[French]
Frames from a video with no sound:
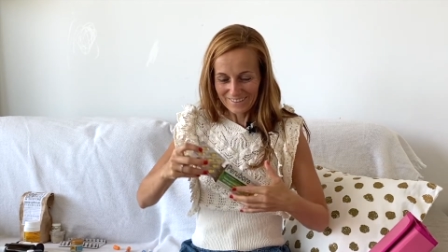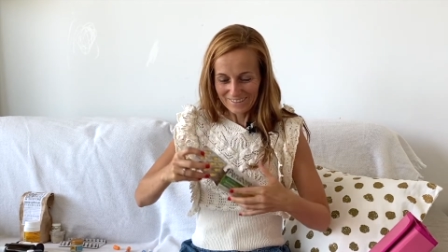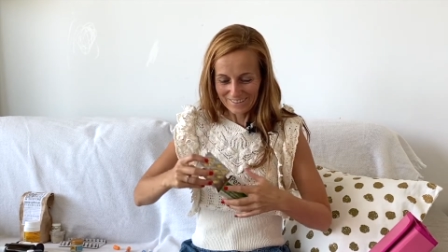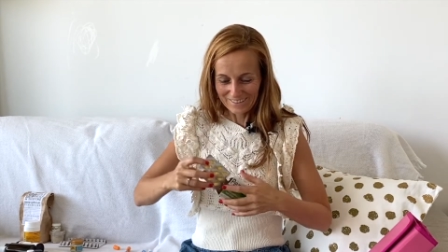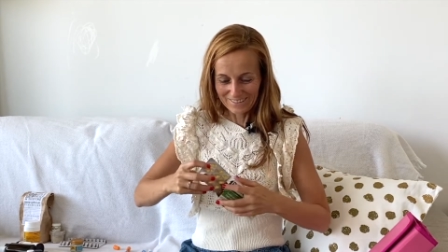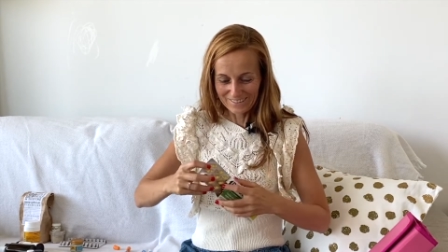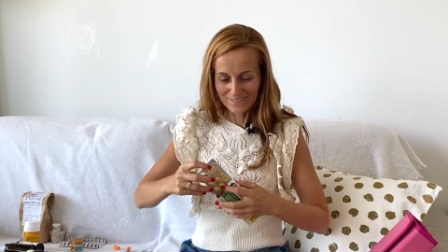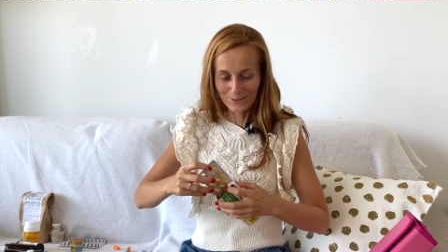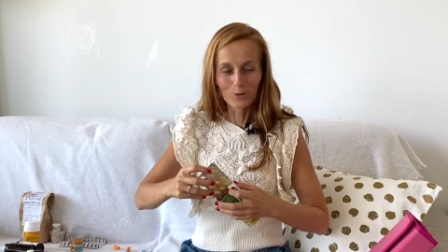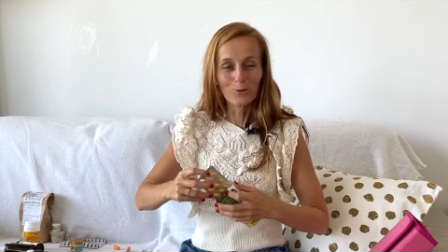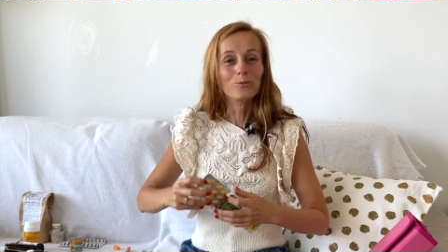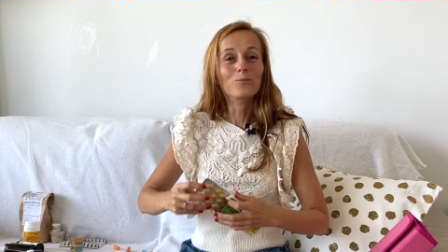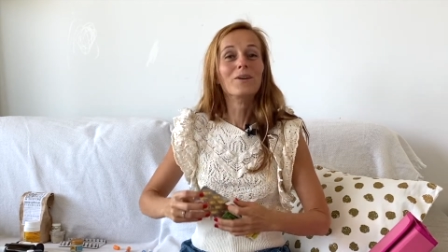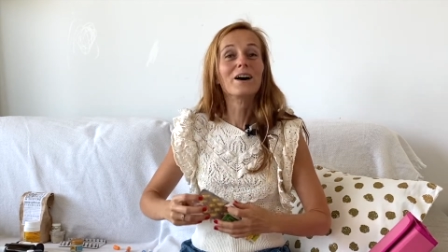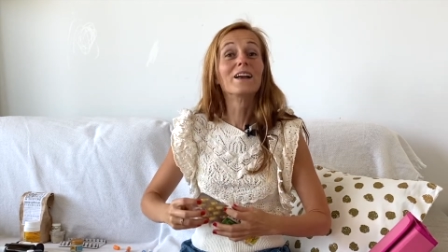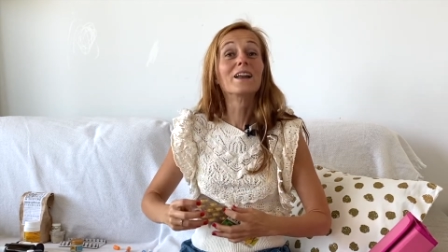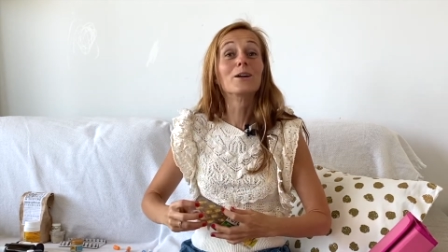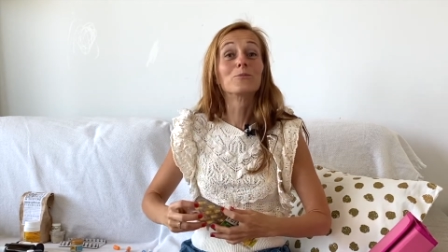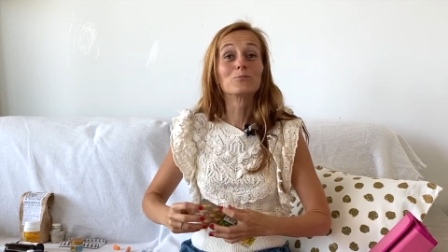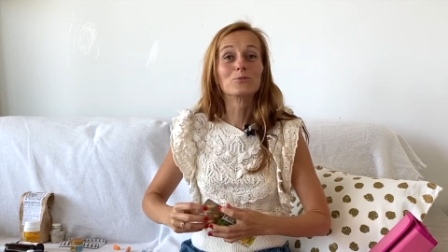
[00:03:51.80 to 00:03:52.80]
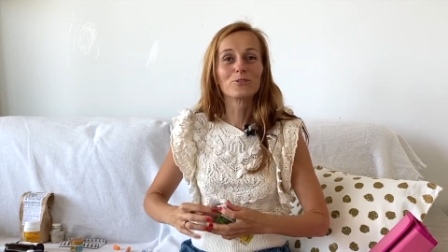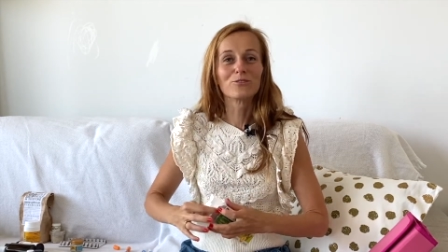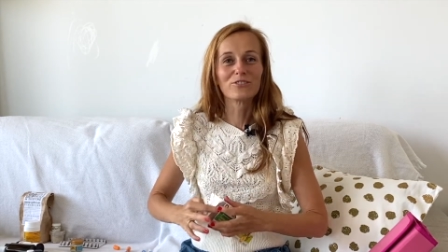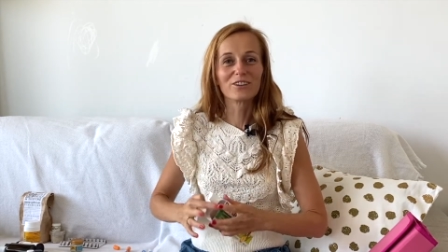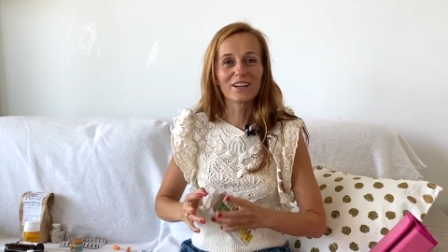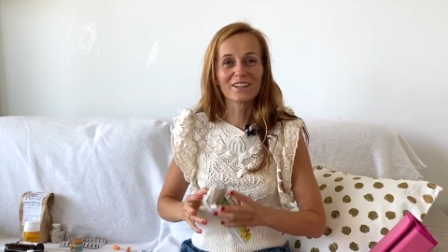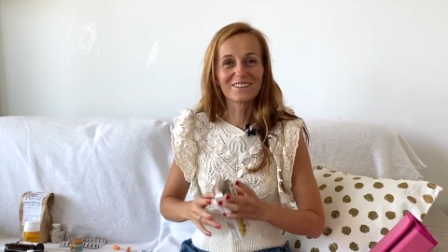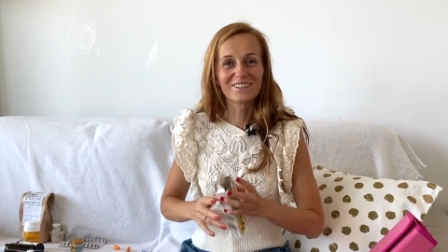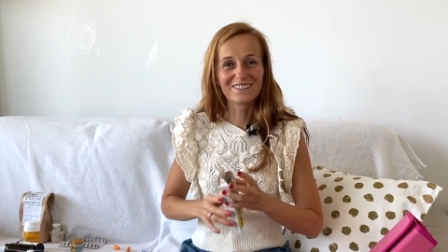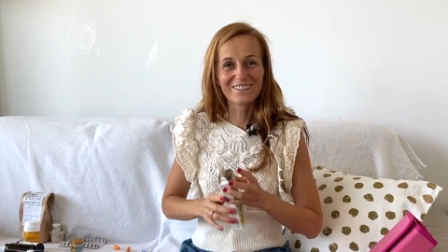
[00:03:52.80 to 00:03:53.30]
qui sont malades pour
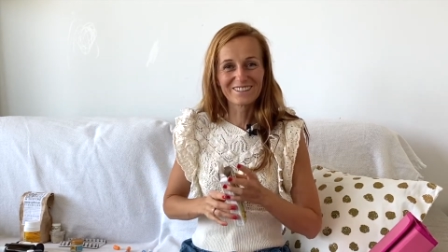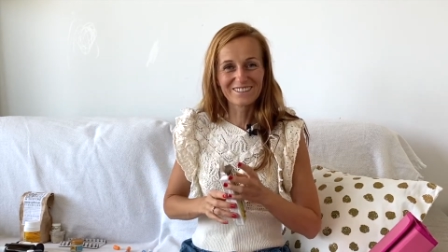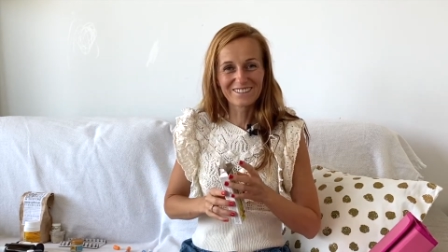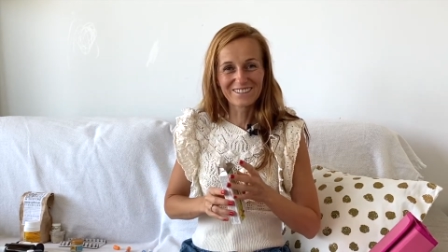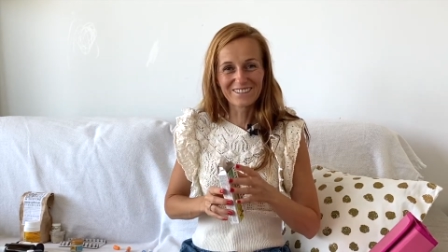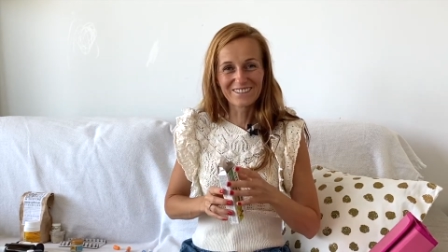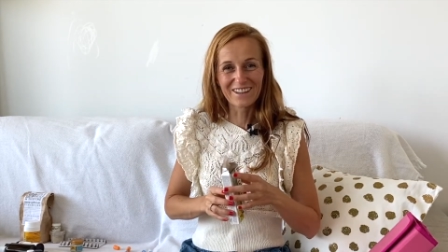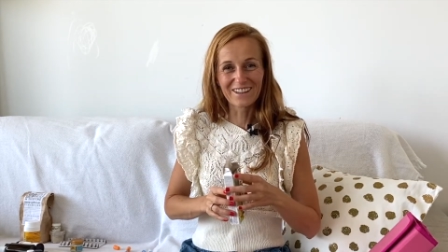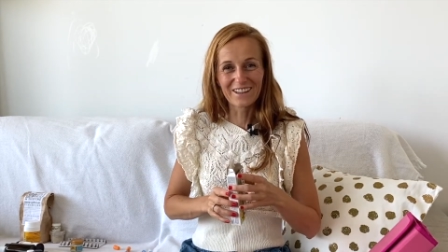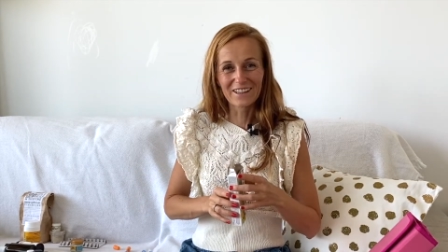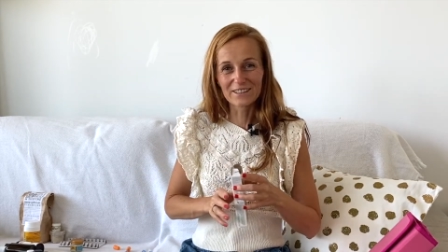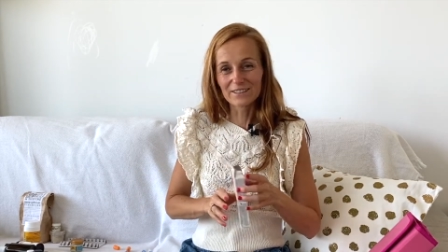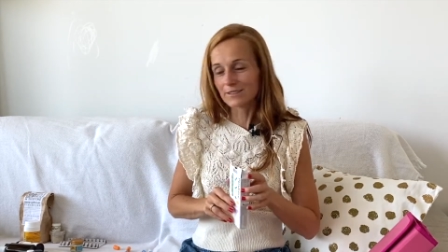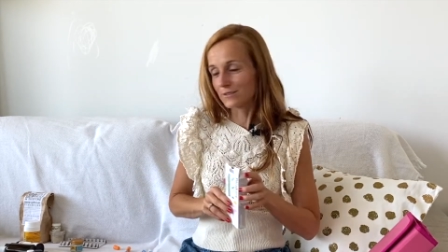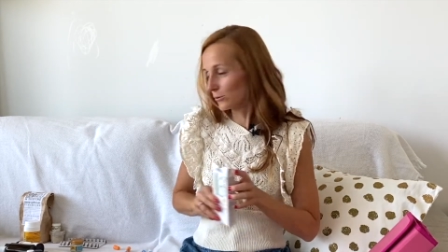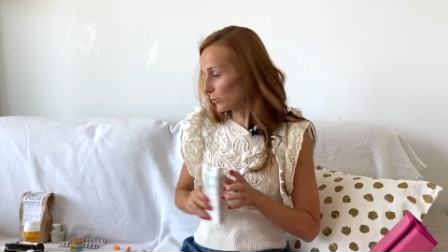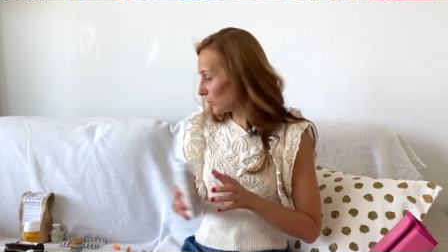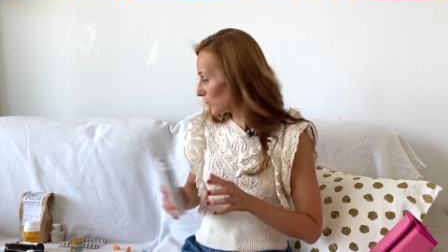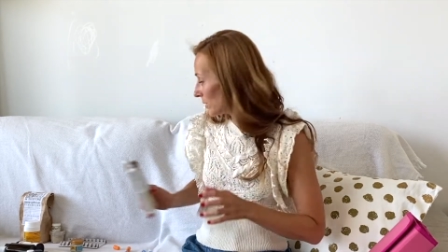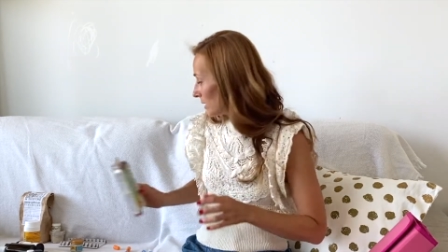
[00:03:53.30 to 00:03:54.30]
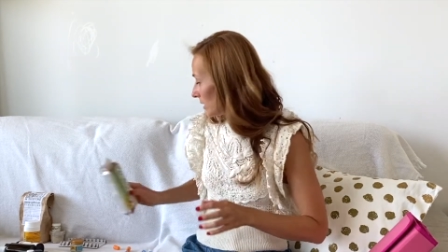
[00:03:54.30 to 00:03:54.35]
faire des inhalations.